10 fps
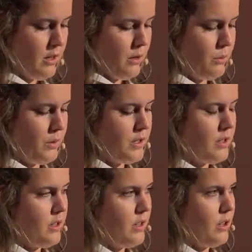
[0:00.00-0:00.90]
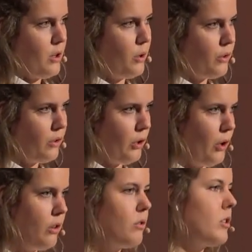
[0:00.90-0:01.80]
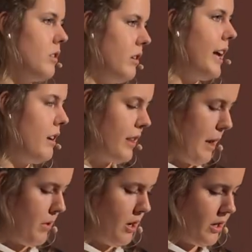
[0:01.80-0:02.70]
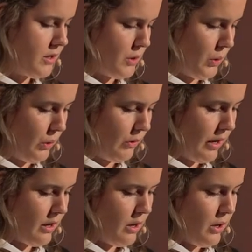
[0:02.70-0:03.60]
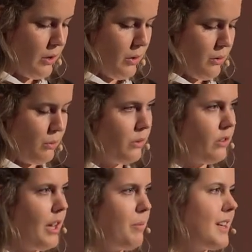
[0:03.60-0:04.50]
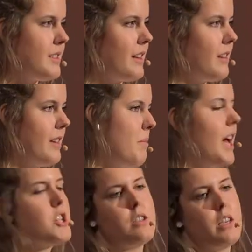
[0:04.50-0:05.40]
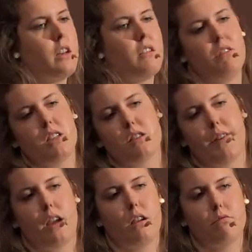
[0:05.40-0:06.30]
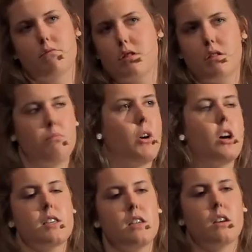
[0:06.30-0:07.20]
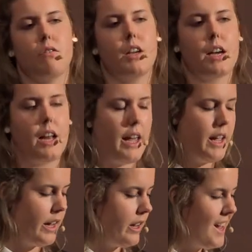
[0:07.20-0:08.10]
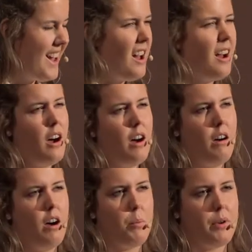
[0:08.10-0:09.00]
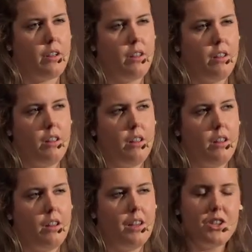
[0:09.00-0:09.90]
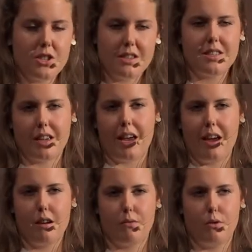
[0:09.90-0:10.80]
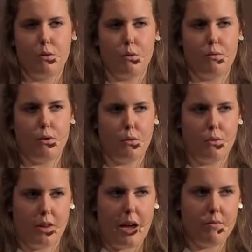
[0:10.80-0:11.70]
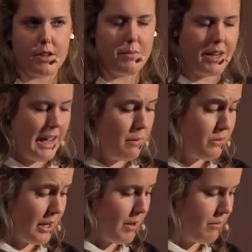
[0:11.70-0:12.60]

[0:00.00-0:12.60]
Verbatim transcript: Und Gott tötet oder je nachdem lässt töten. Und eben, es hat, es hat meistens irgendeinen guten Zweck und man kann es irgendwie erklären. Aber ist das der Kern von, von, von dem, was wir glauben, von dem